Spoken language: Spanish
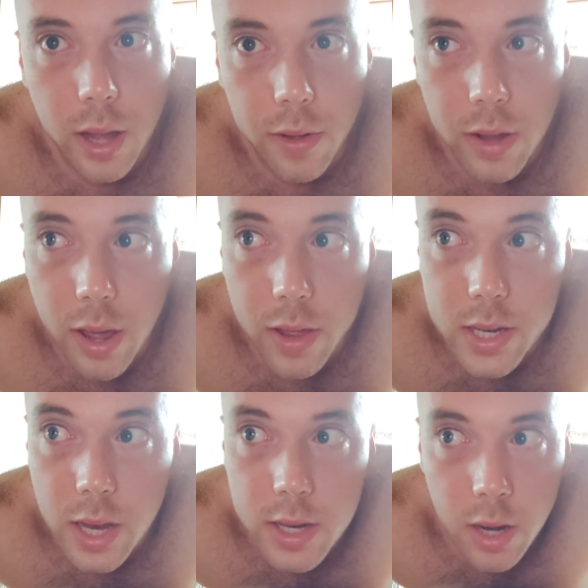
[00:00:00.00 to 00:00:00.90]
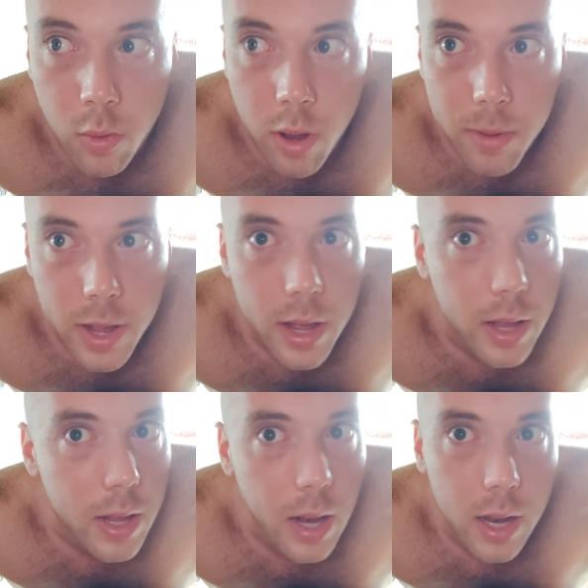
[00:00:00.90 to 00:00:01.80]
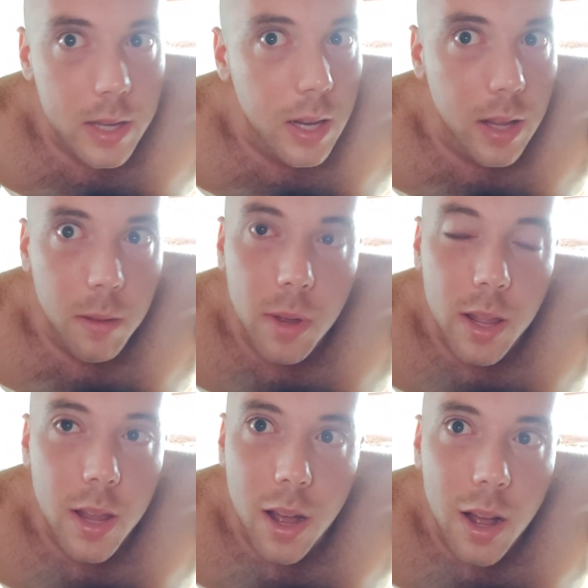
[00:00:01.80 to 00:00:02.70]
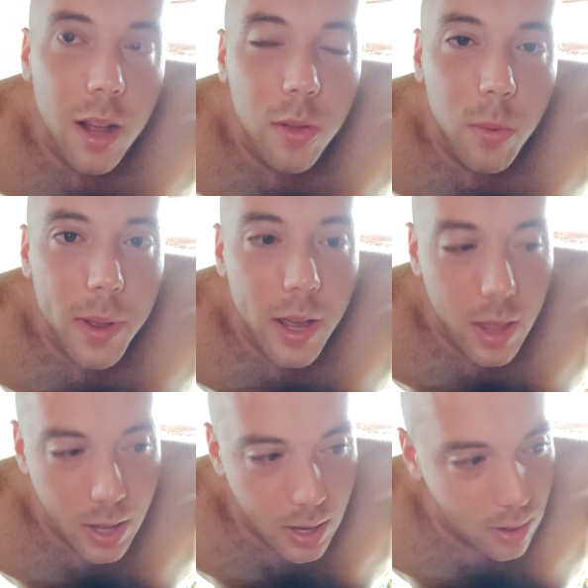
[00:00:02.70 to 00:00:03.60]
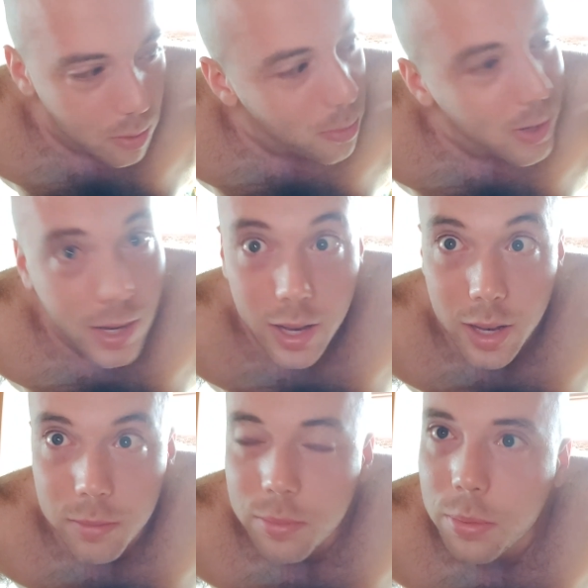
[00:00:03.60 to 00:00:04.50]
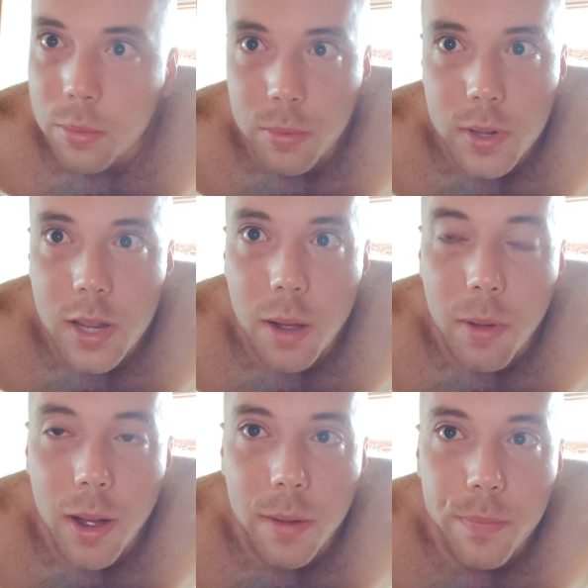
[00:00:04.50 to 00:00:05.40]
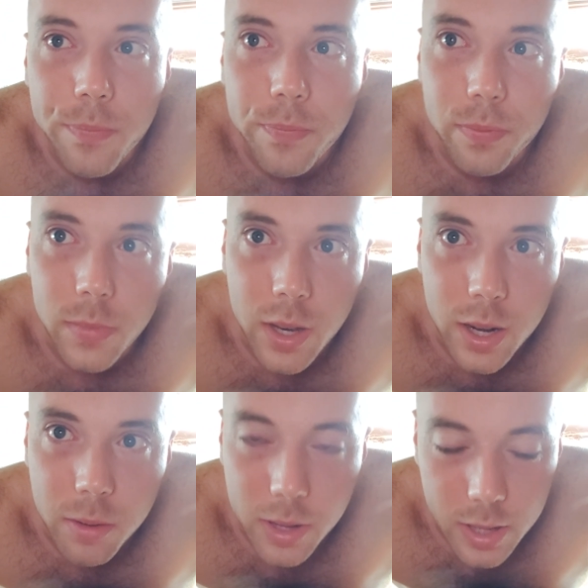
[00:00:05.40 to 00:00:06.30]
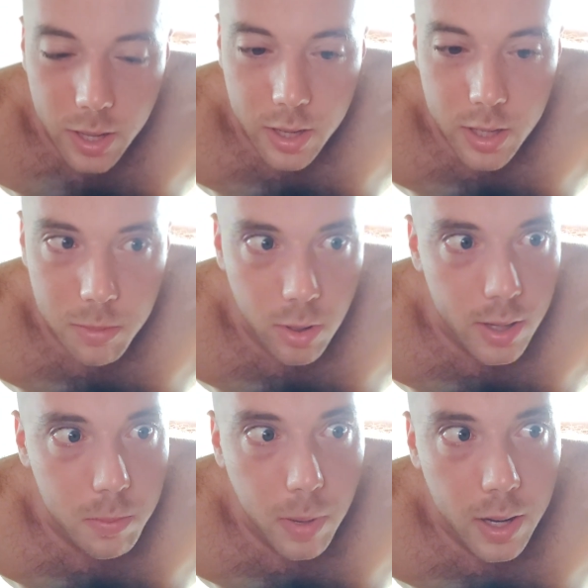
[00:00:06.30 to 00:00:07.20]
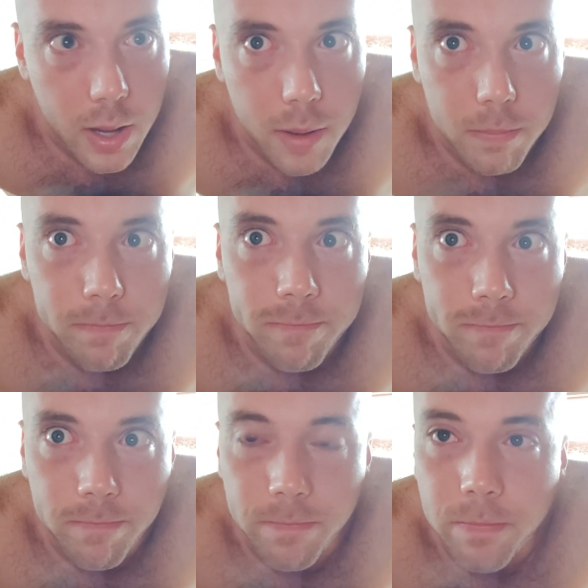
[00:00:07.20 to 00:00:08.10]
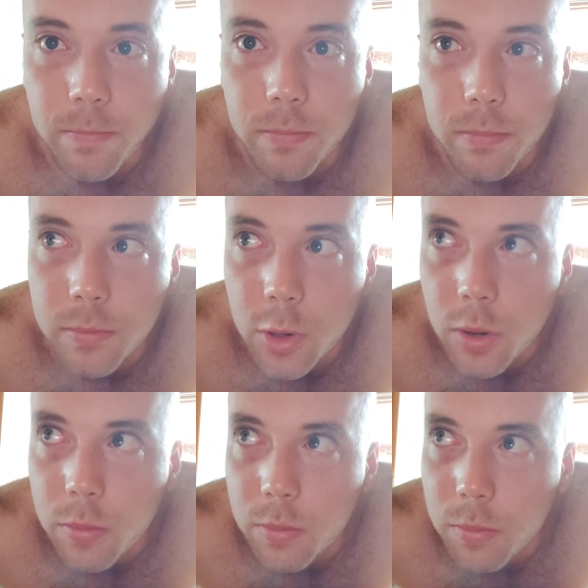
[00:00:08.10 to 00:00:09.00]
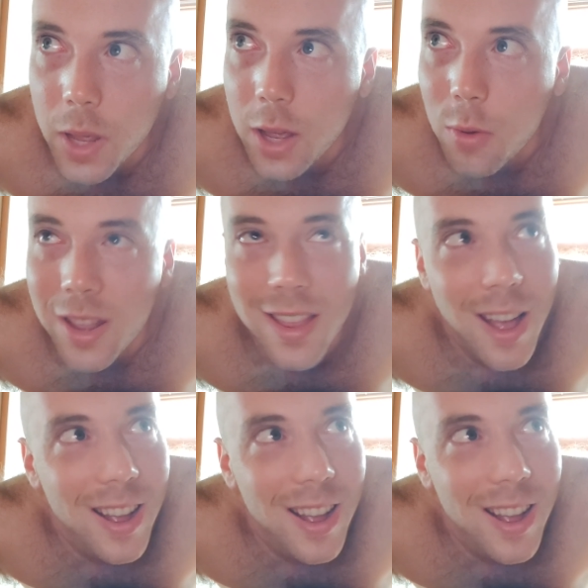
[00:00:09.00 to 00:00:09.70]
Hacía de 6 a 9 y a las 7 y media tuve que dejarlo porque estaba reventadísimo la espalda. Mm, no, me di cuenta,